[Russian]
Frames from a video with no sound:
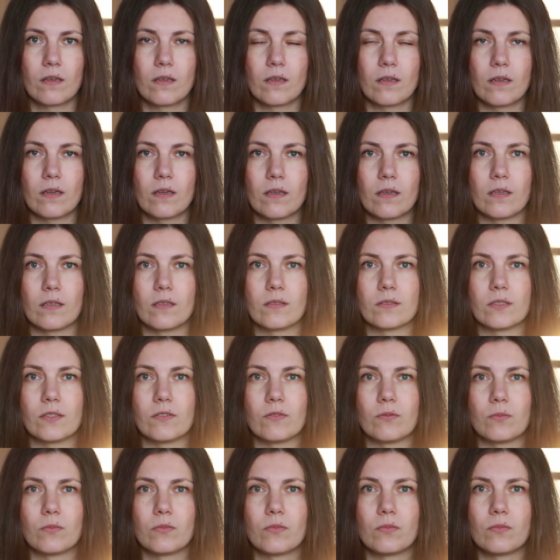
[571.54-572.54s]
Как, я не
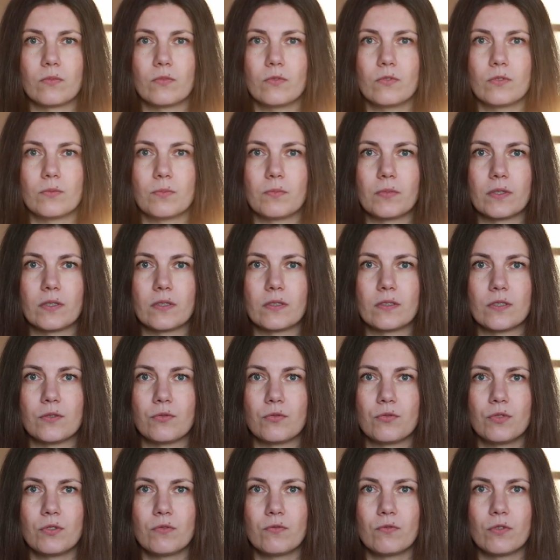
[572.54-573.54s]
знаю, будет показать.
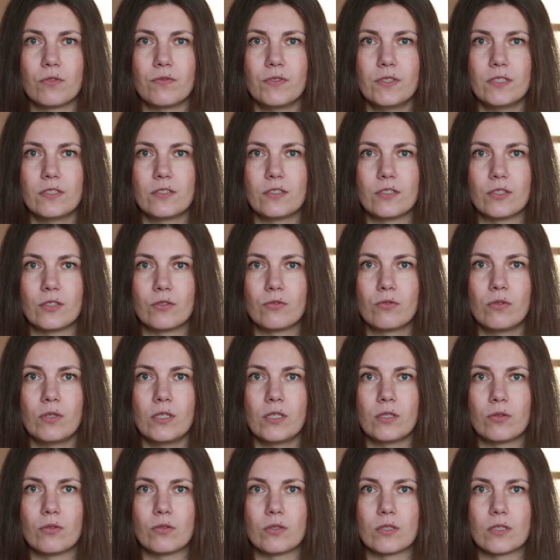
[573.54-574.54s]
У него, видите,
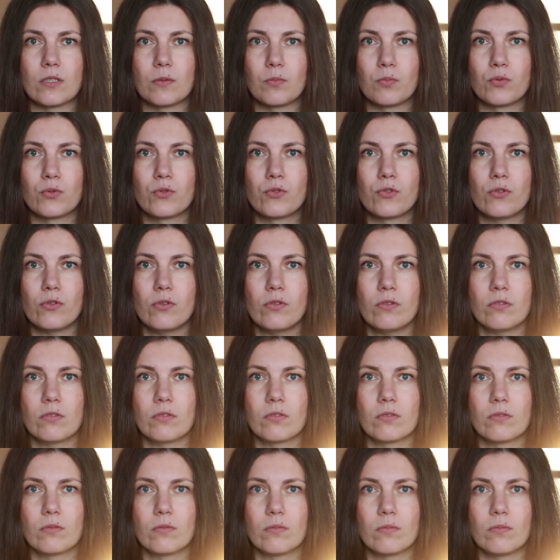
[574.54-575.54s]
регулируется пучок
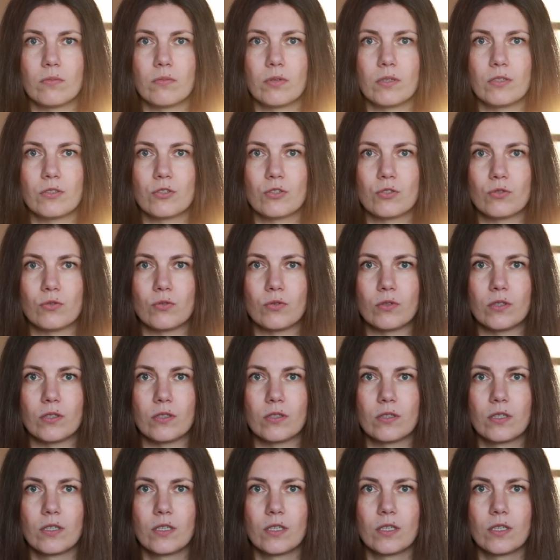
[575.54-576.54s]
большой
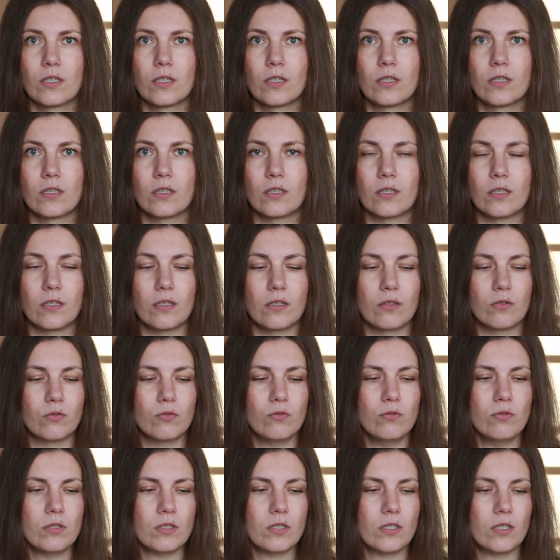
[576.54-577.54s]
или
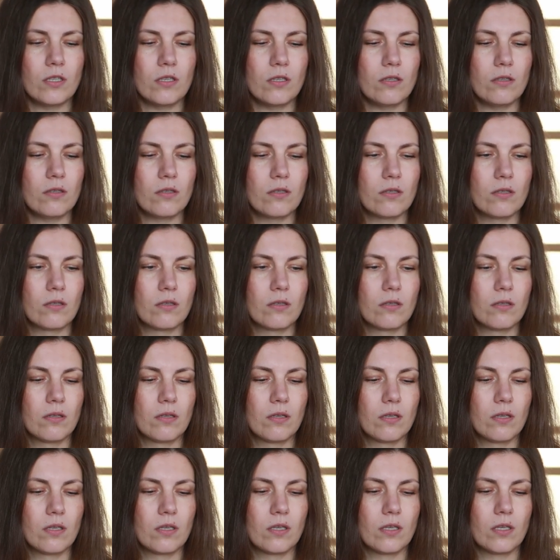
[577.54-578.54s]
узкий.
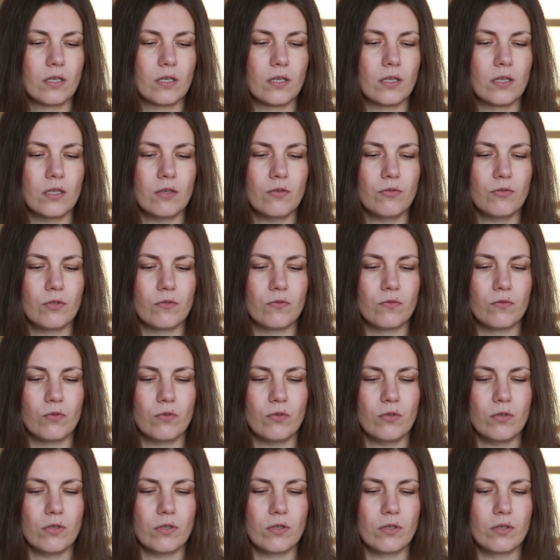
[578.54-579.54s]
И у
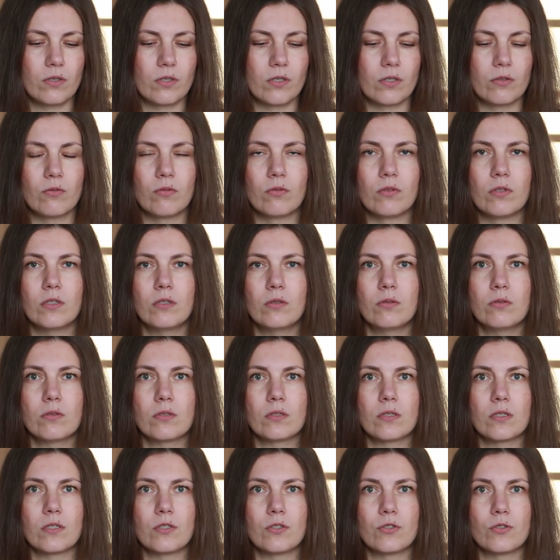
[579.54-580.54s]
него
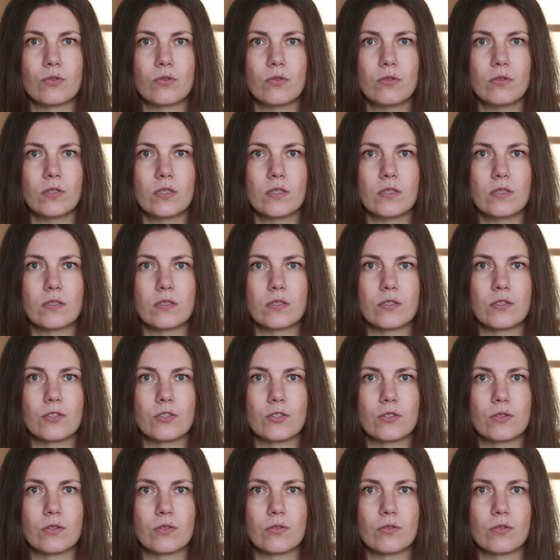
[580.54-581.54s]
регулируется еще
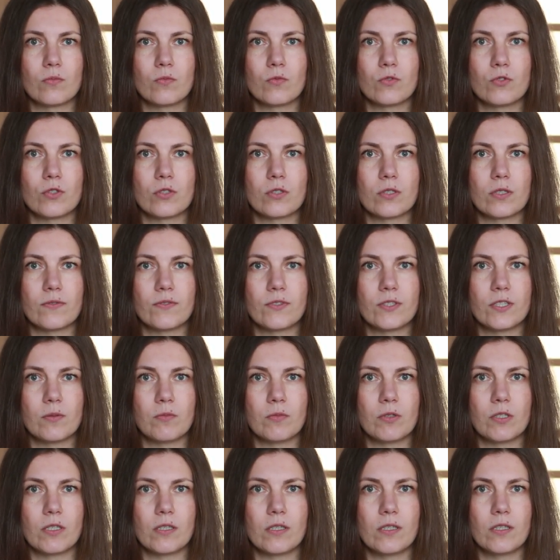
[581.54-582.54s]
насыщенность. Он может совсем
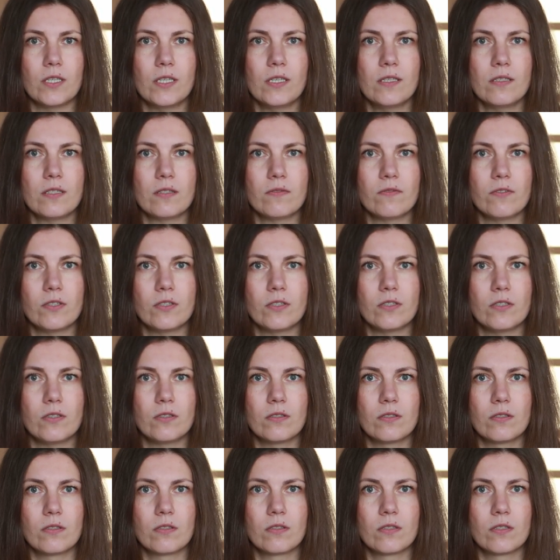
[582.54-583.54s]
еле-еле светить.